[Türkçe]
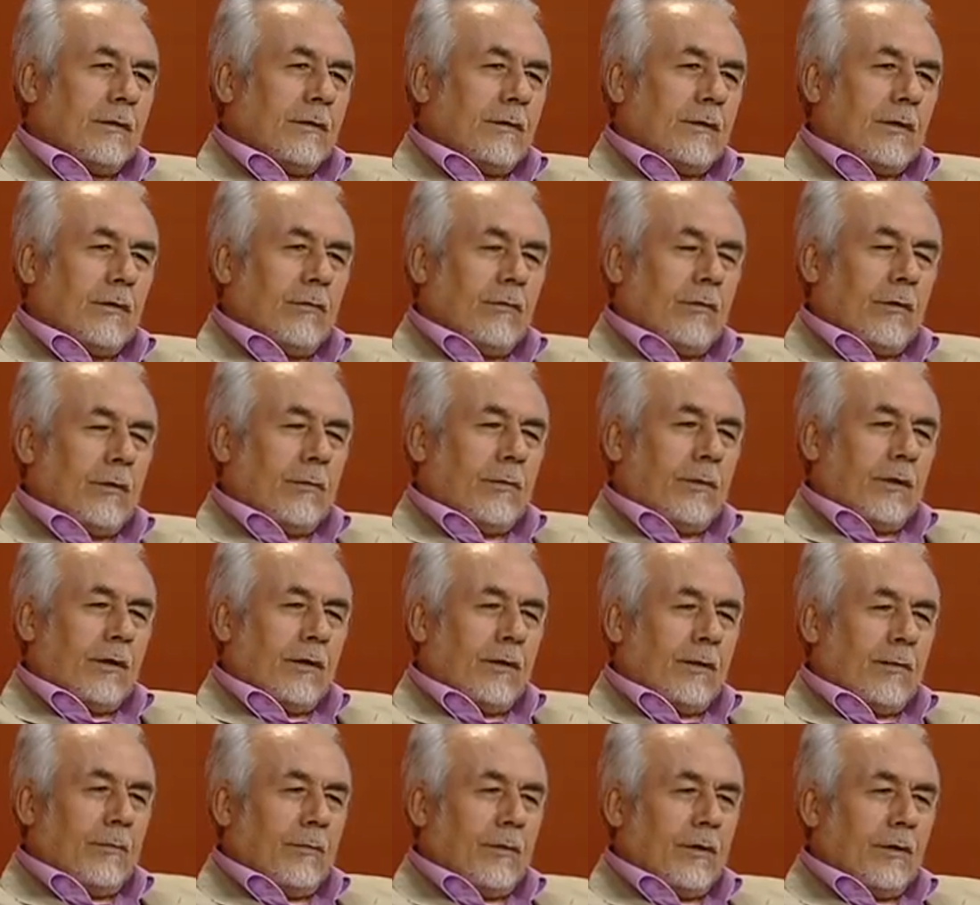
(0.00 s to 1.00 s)
Sevgili
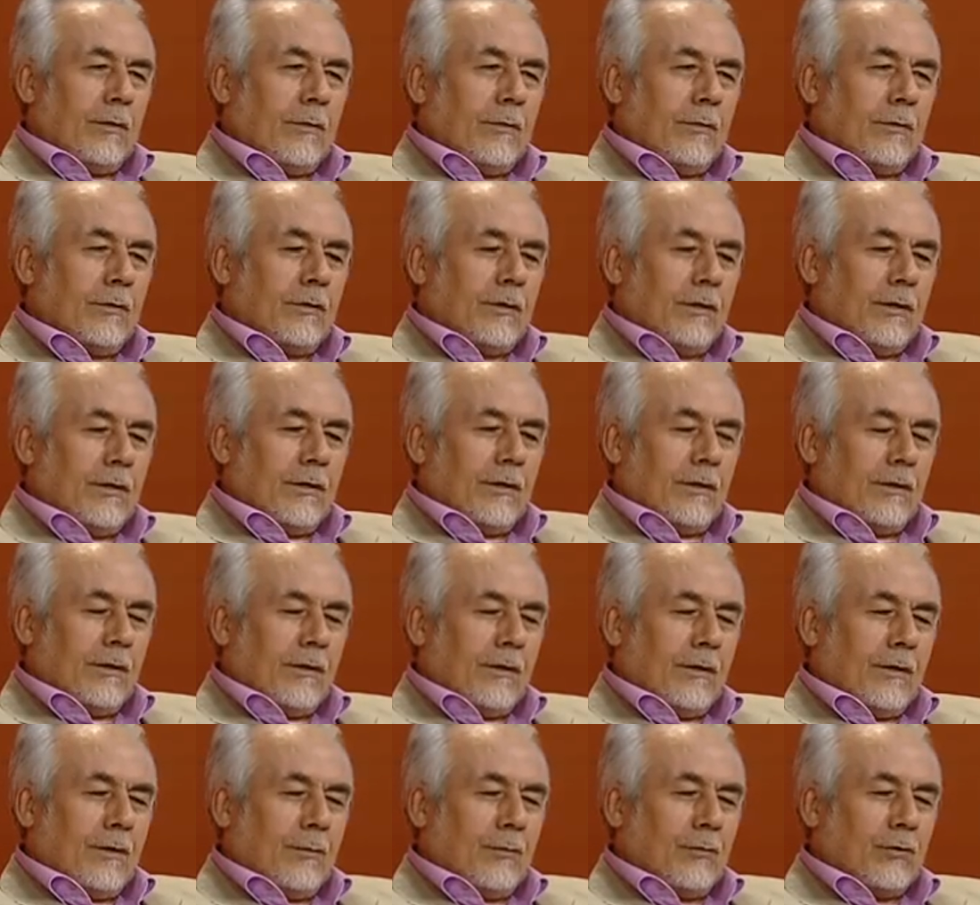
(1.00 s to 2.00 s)
peygamberimize
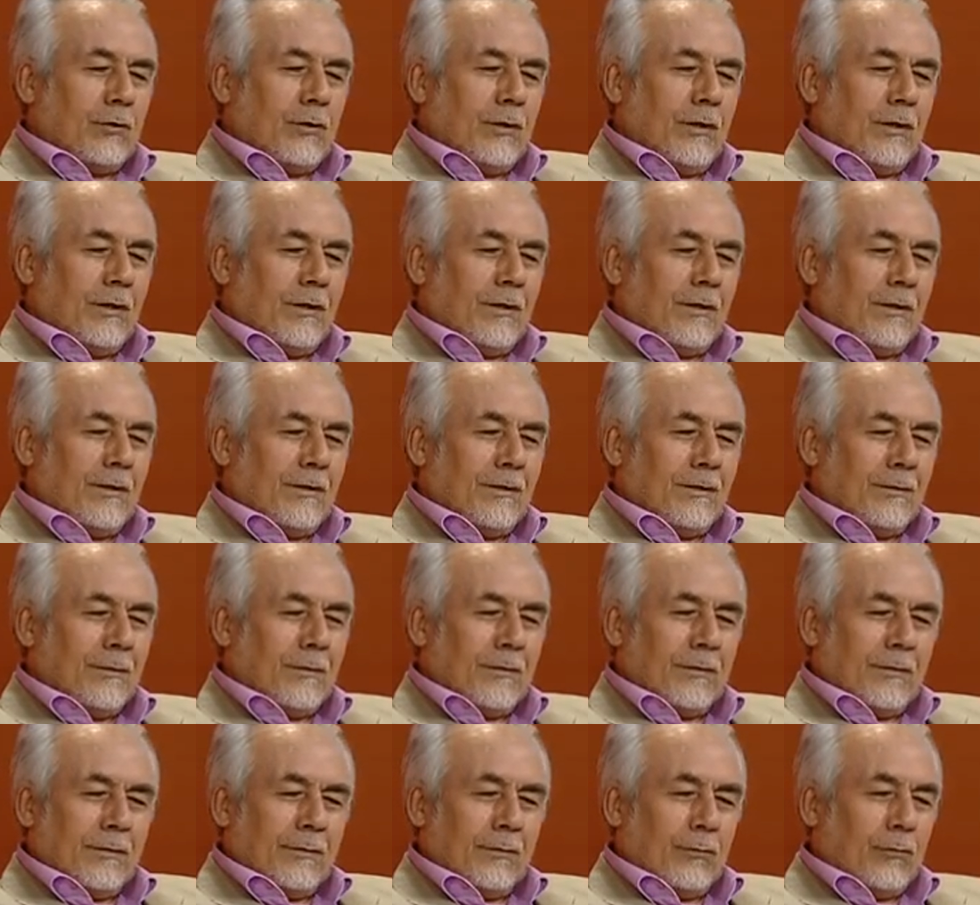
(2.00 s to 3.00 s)
gelmişler.
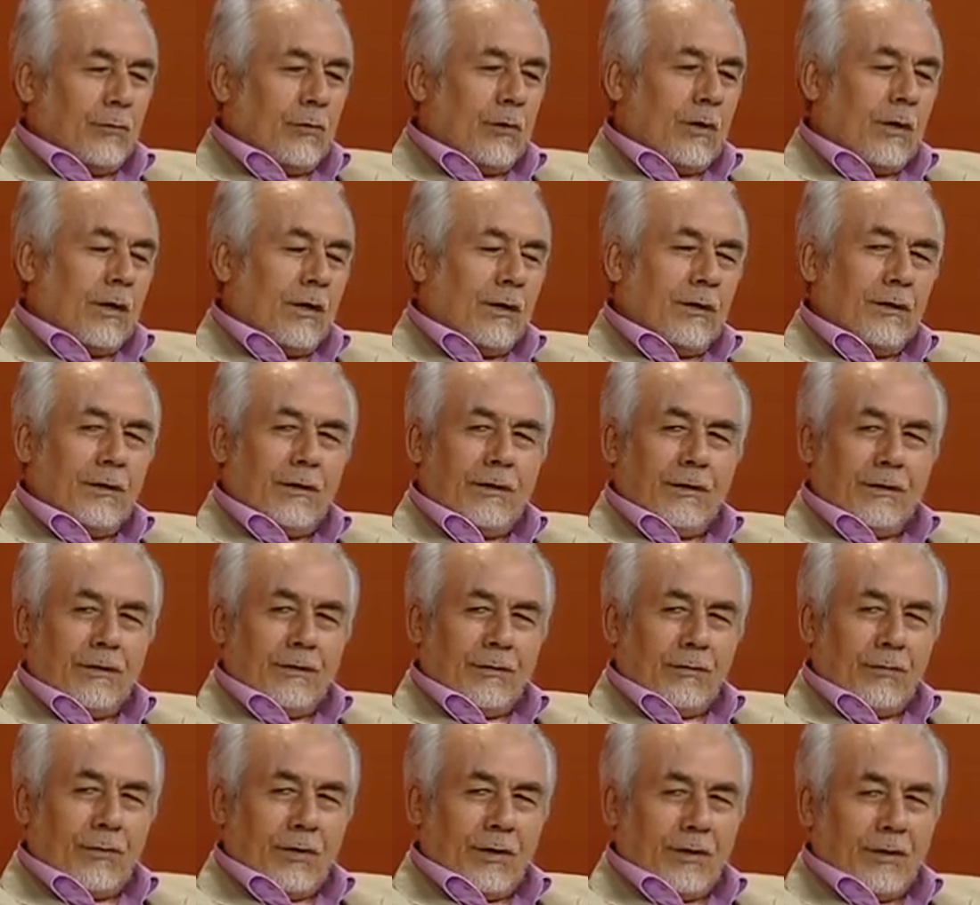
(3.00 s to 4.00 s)

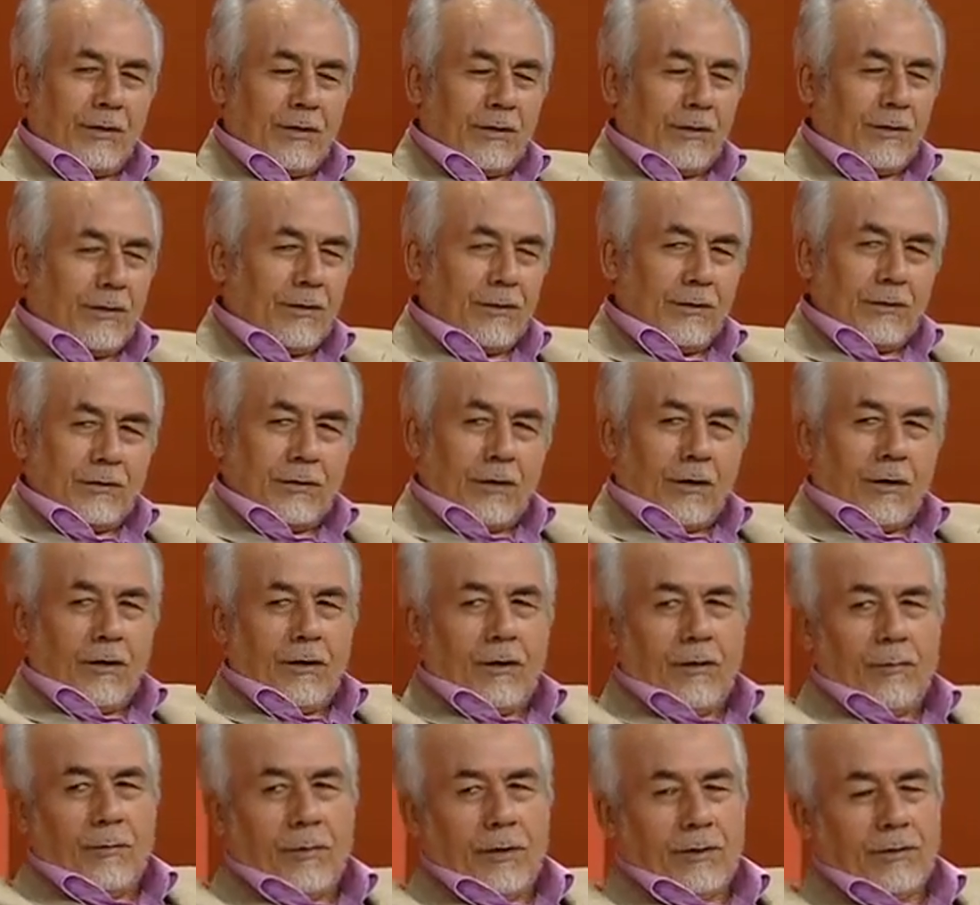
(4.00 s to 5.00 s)
Buhari'nin rivayet ettiği
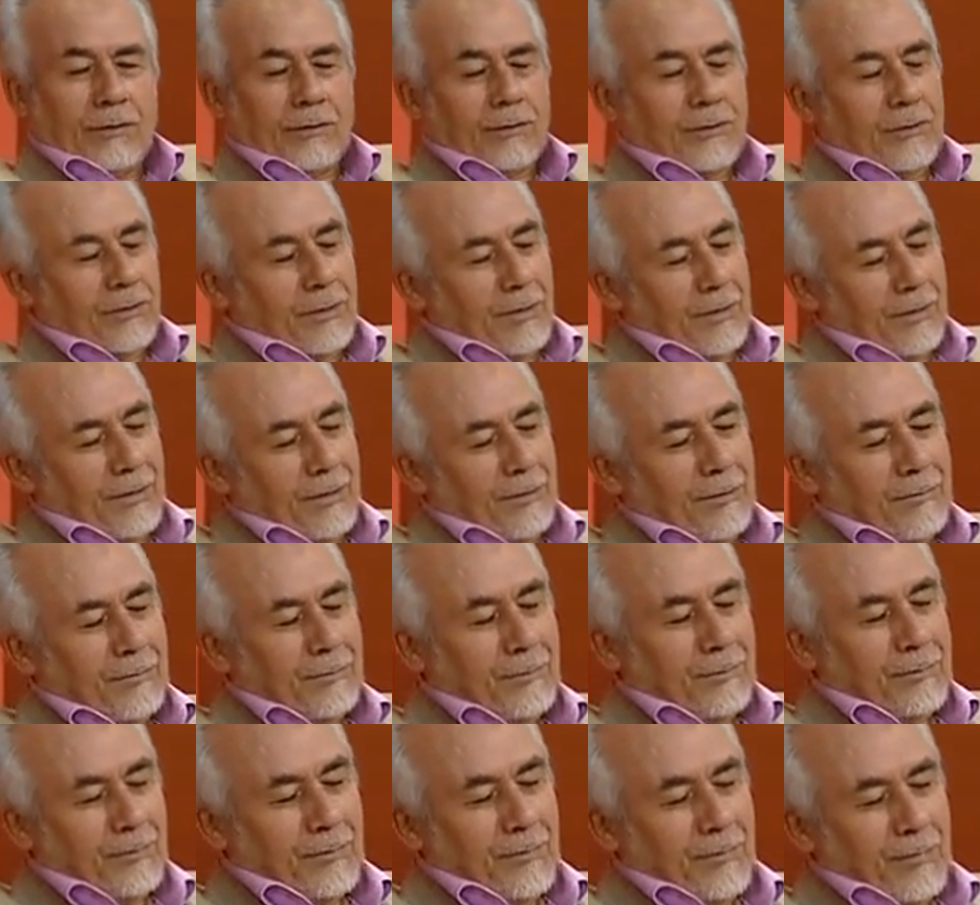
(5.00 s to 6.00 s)
sağlam hadis yani.
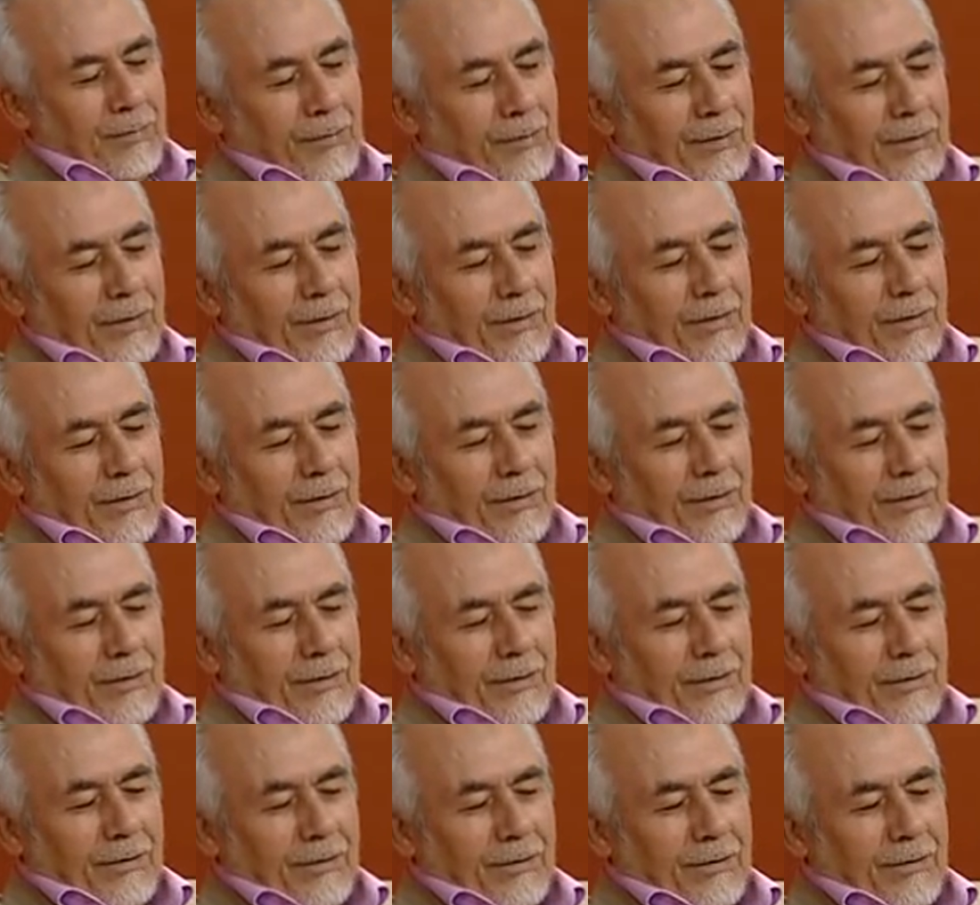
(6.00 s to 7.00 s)
Evet.
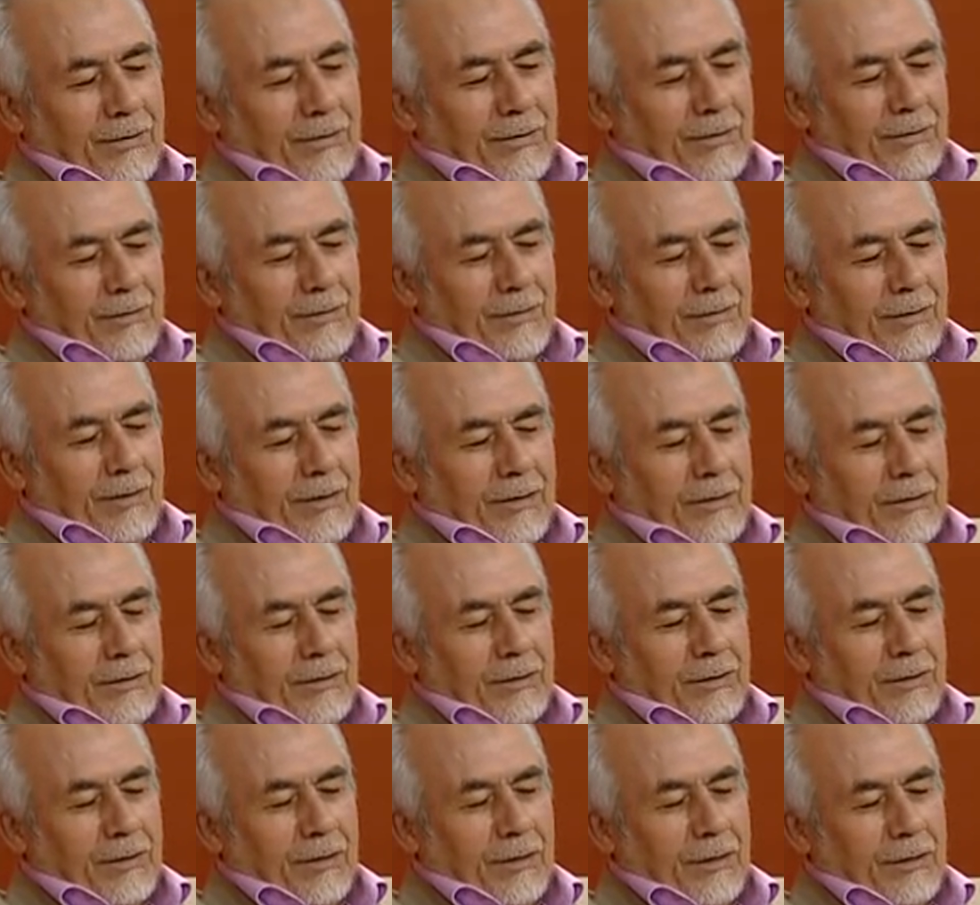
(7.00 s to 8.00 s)
Ee,
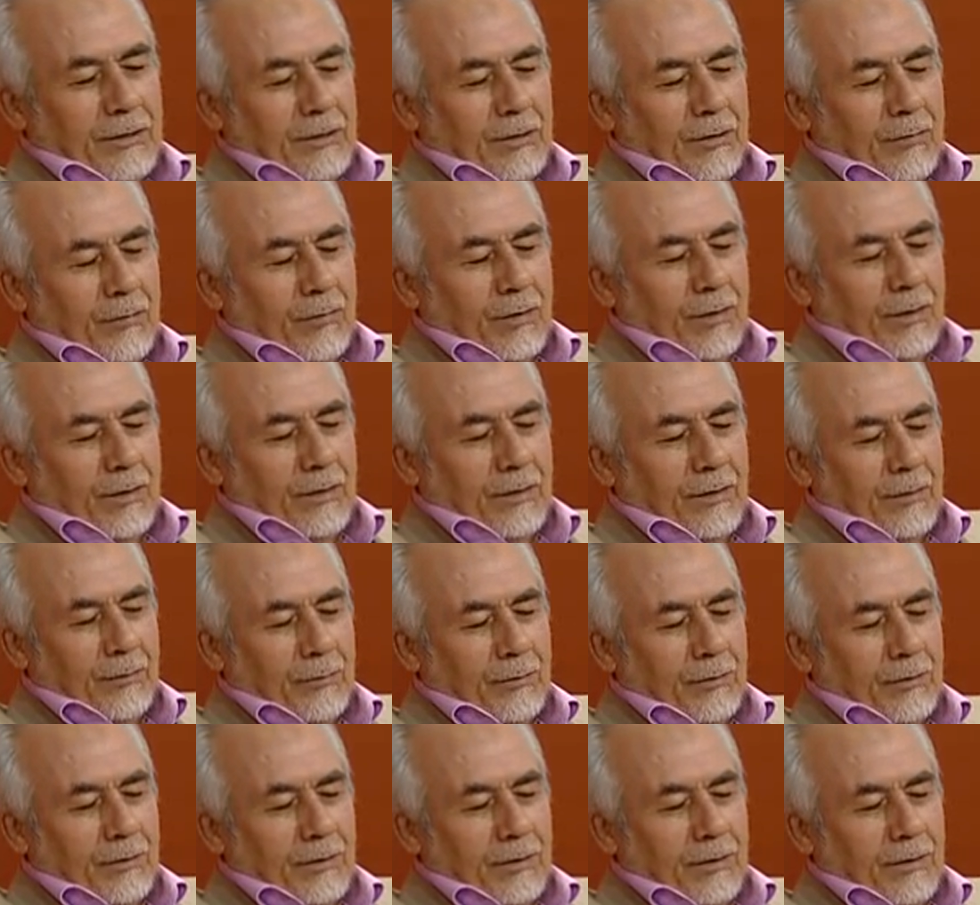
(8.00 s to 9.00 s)
Hazreti Ayşe
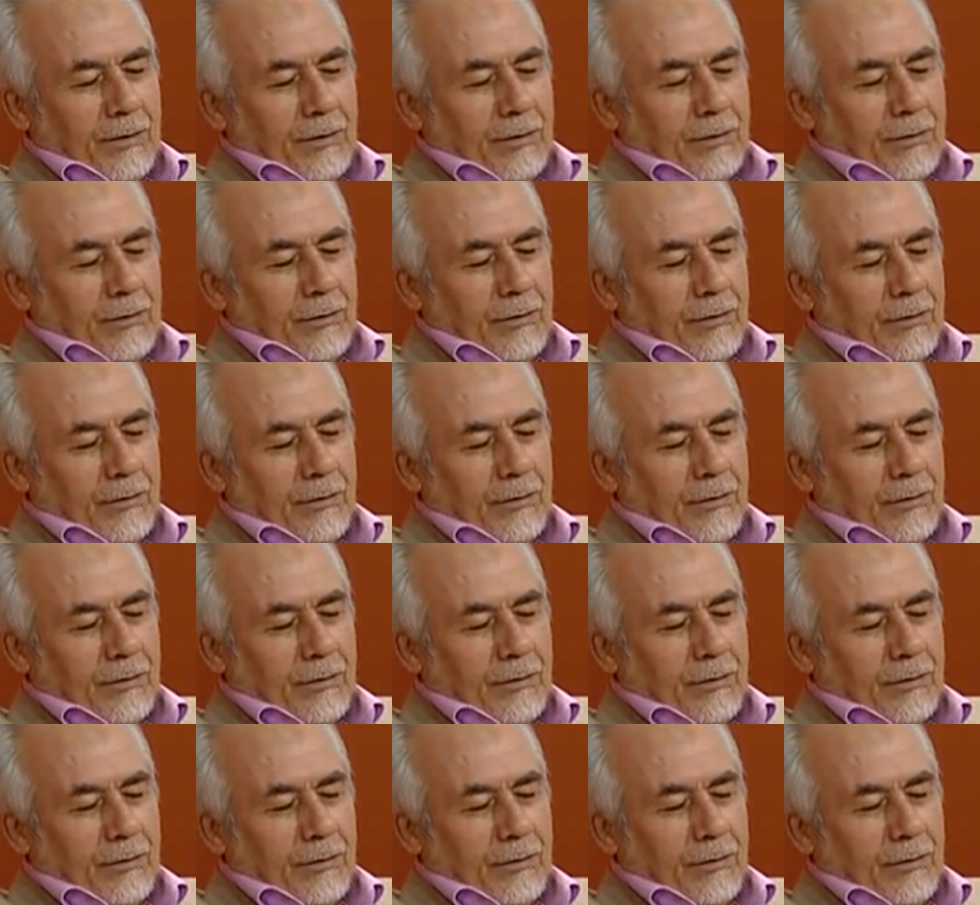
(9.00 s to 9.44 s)
validemize